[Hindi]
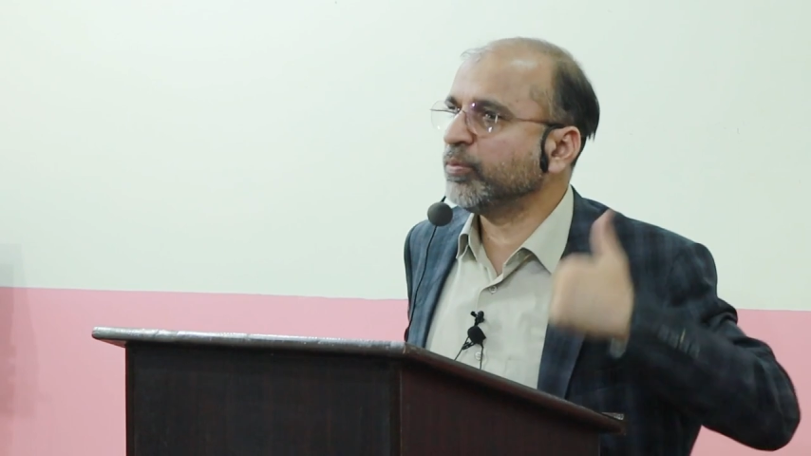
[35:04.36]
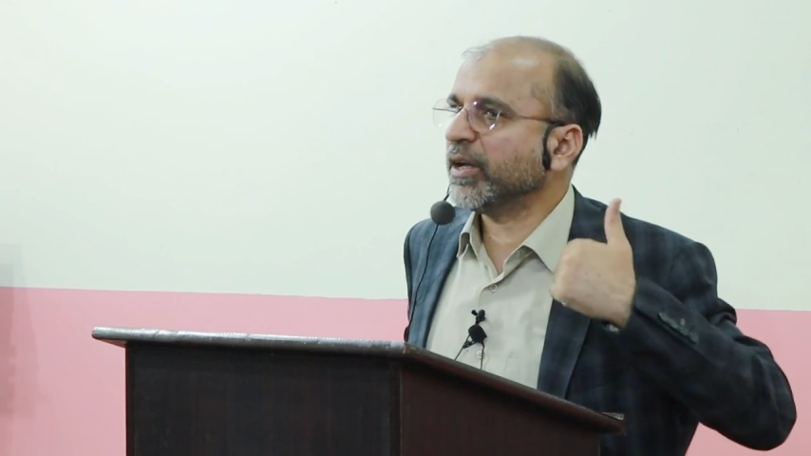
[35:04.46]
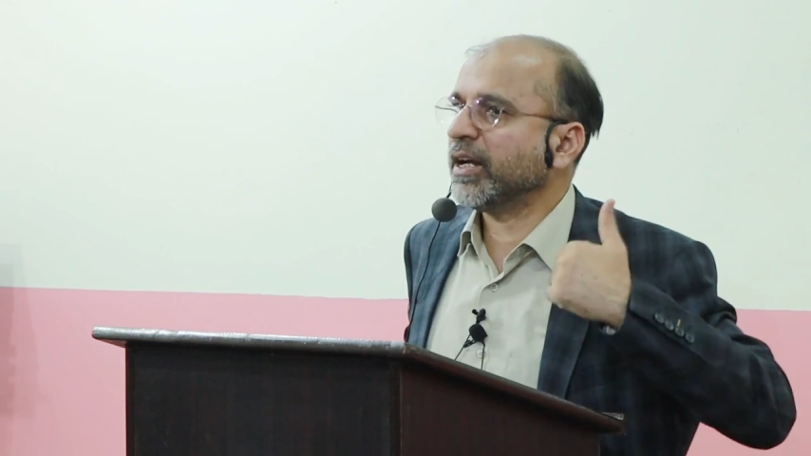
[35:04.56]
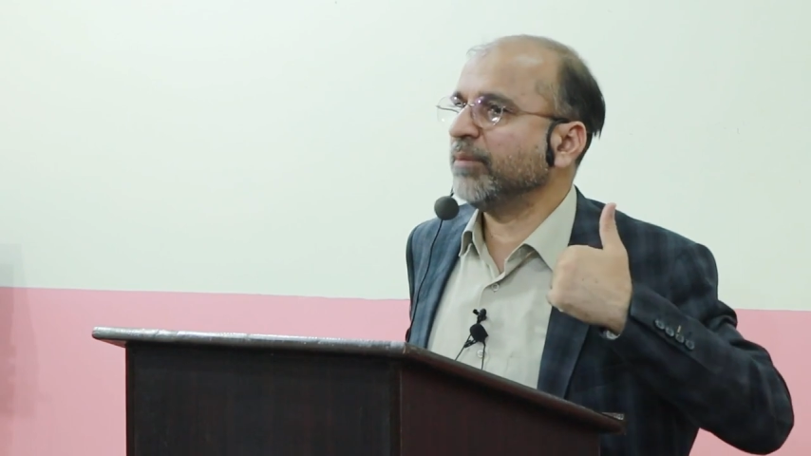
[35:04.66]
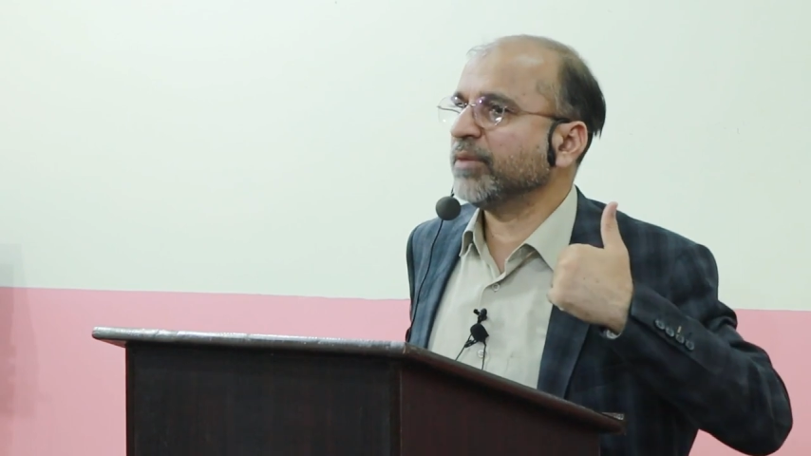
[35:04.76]

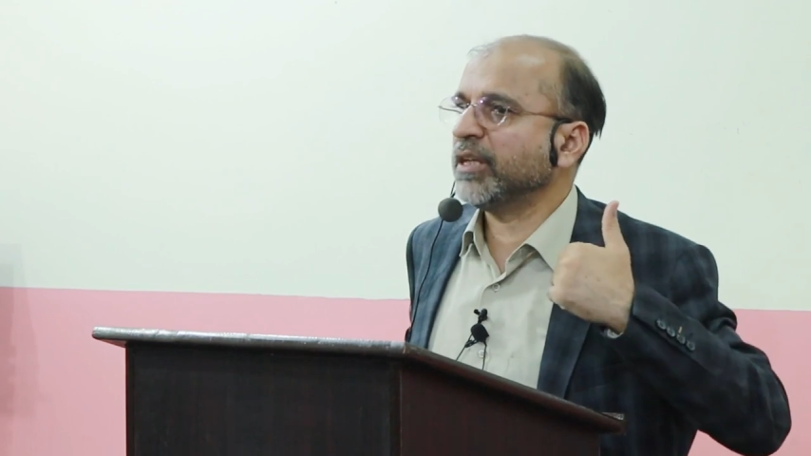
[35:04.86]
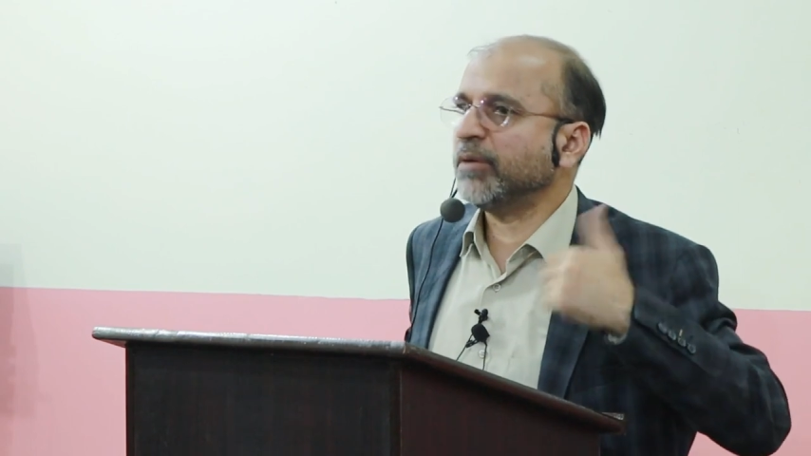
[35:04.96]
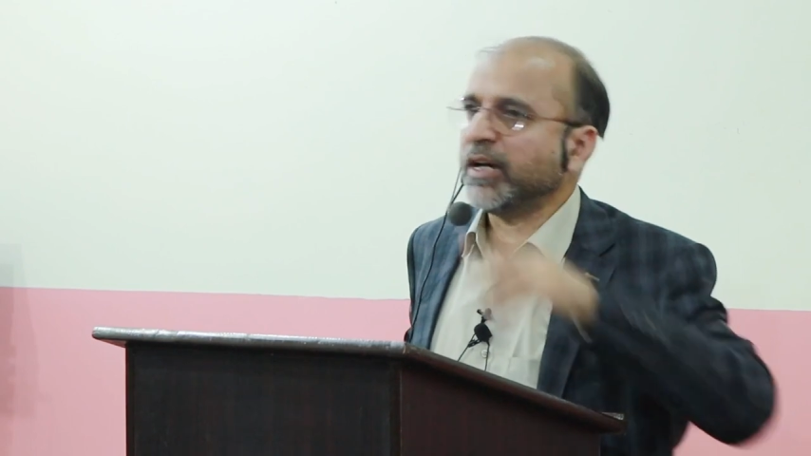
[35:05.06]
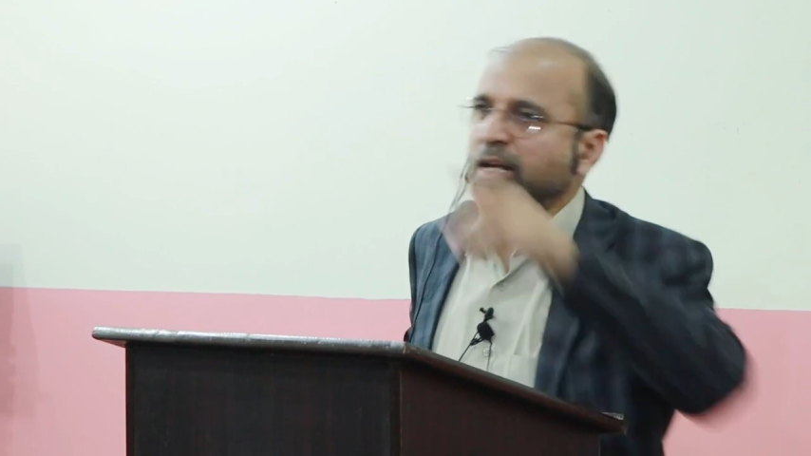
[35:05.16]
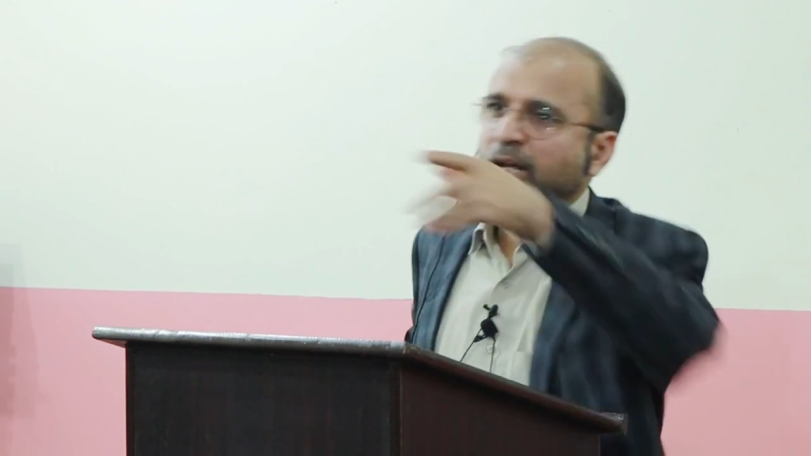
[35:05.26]
ऊपर काम किए
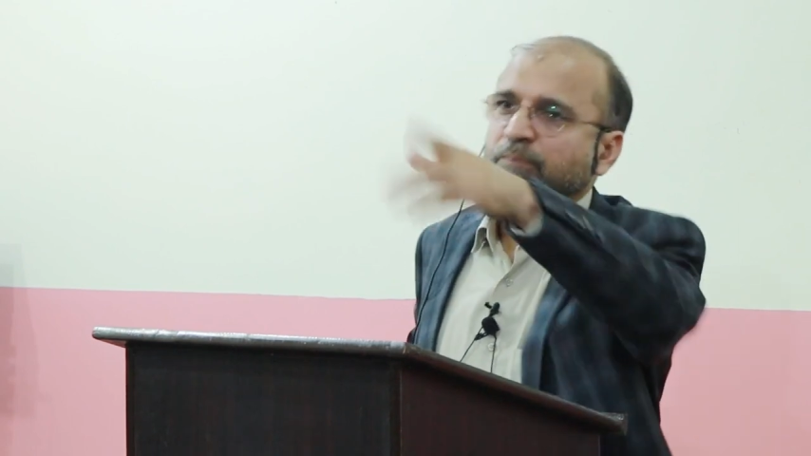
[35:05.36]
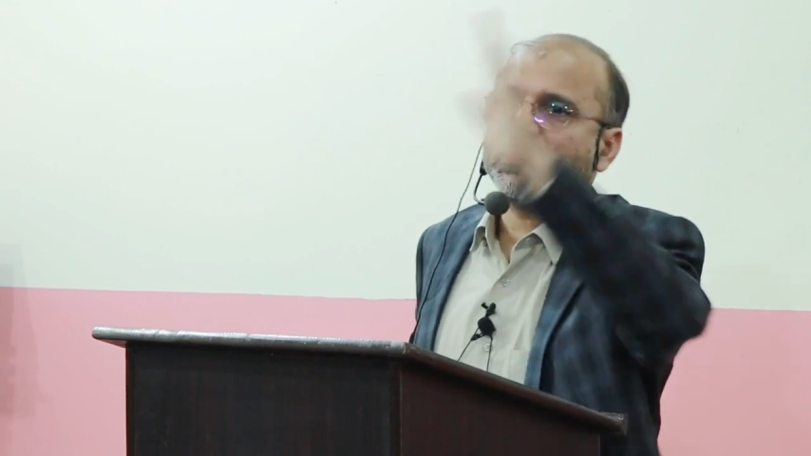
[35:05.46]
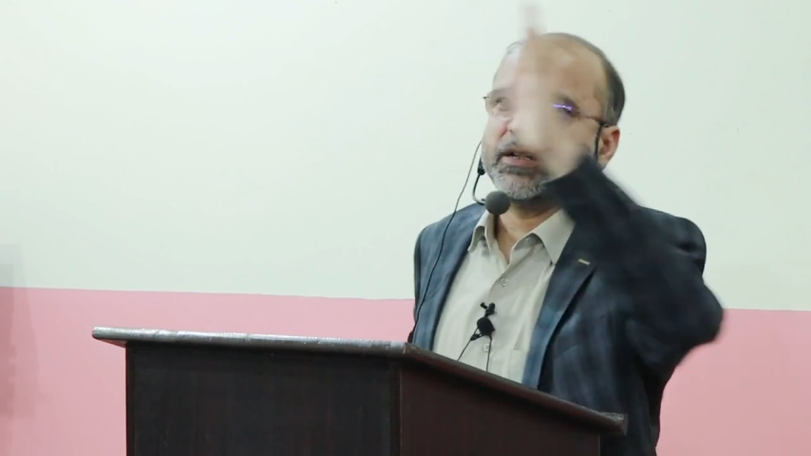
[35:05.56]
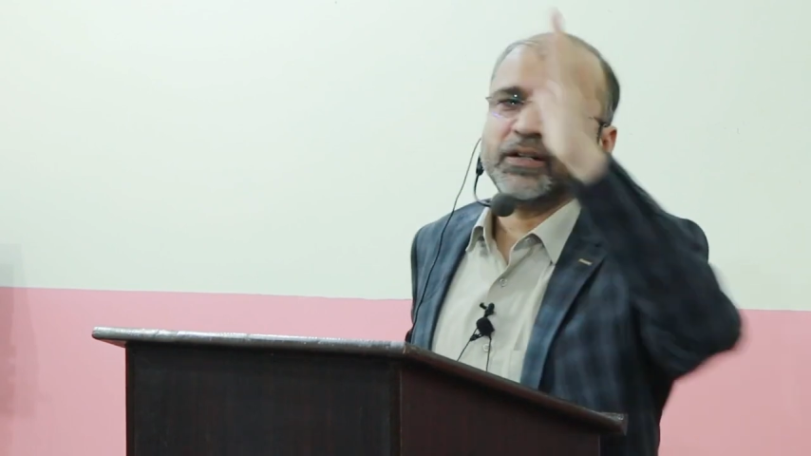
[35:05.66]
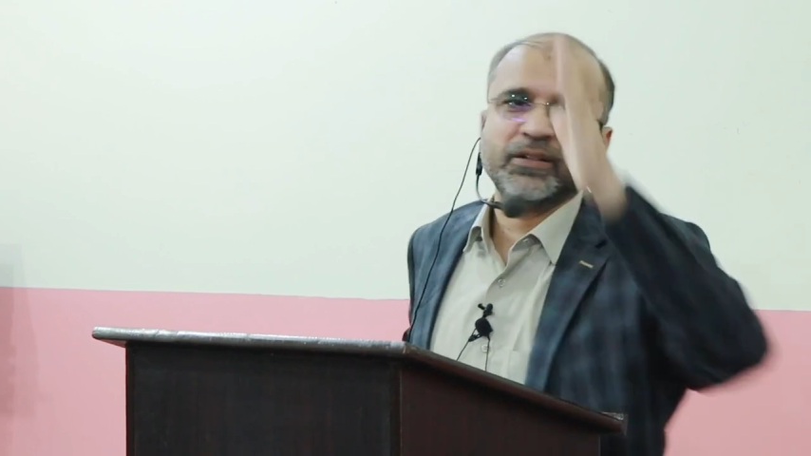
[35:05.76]
बगैर आप
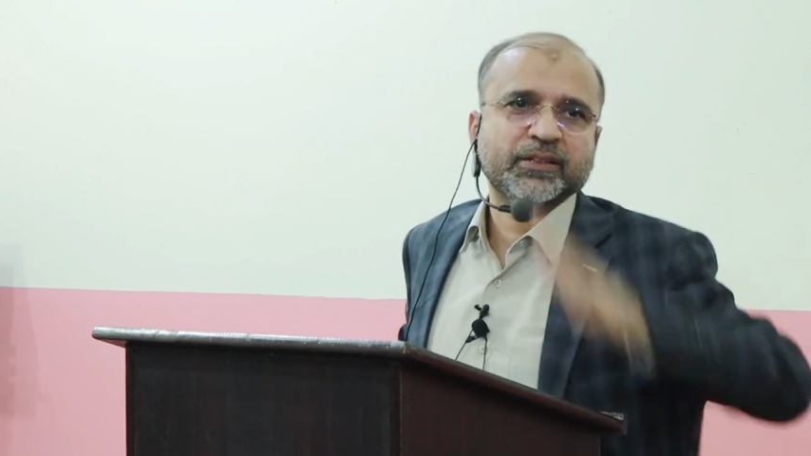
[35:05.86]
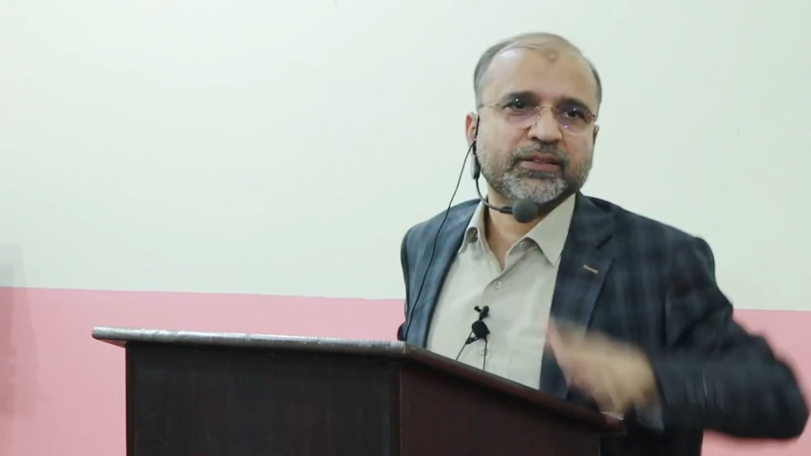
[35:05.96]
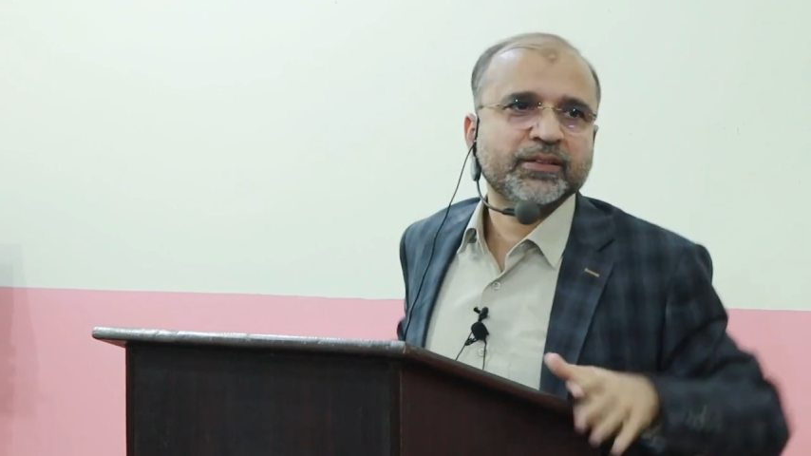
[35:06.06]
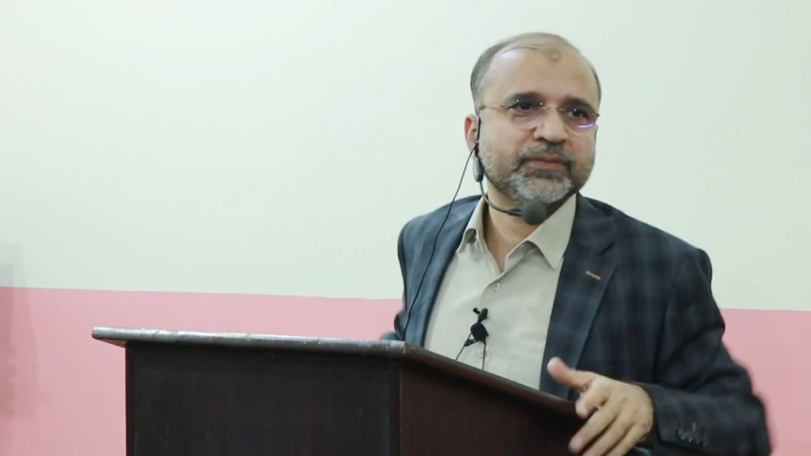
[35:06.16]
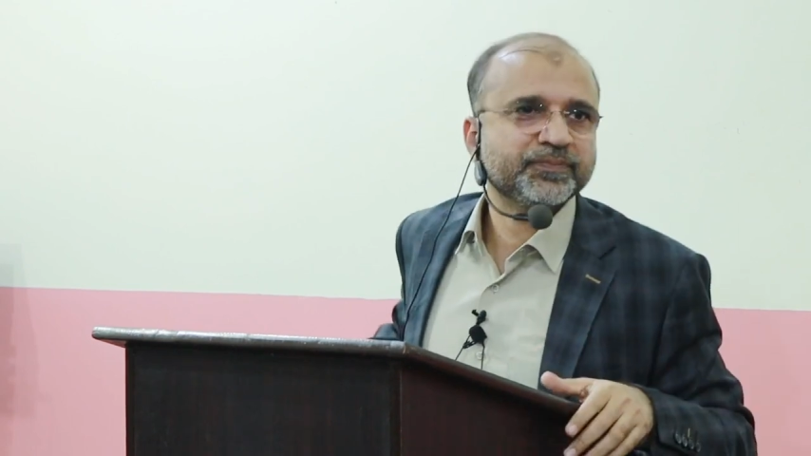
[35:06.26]
बेहतर कर
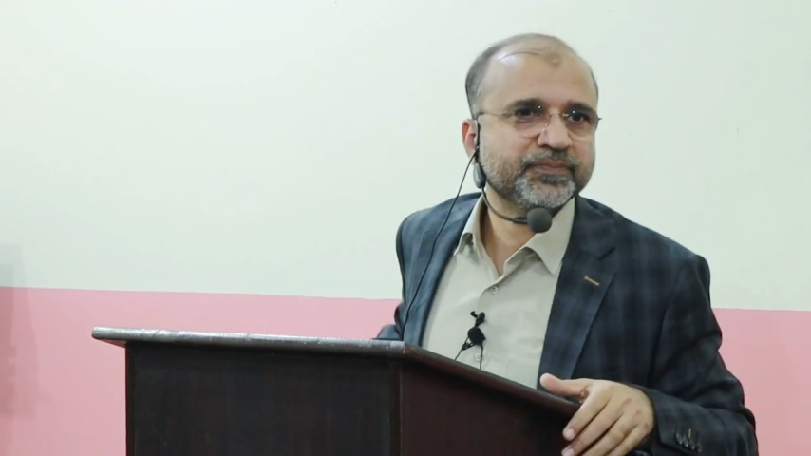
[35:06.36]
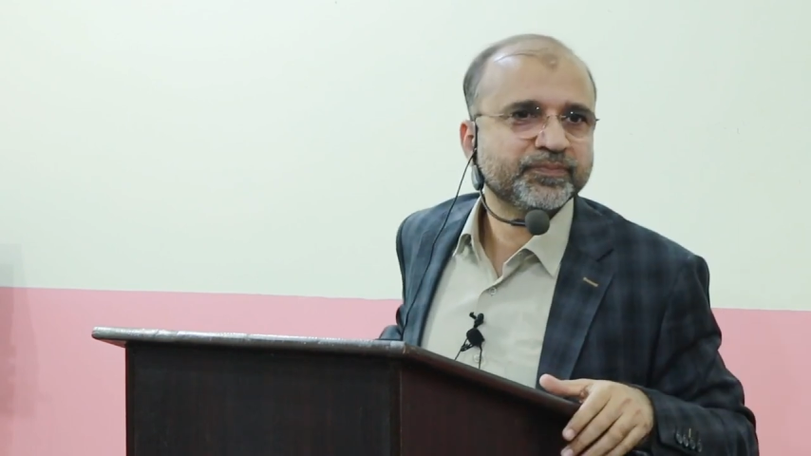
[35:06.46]
सकते हैं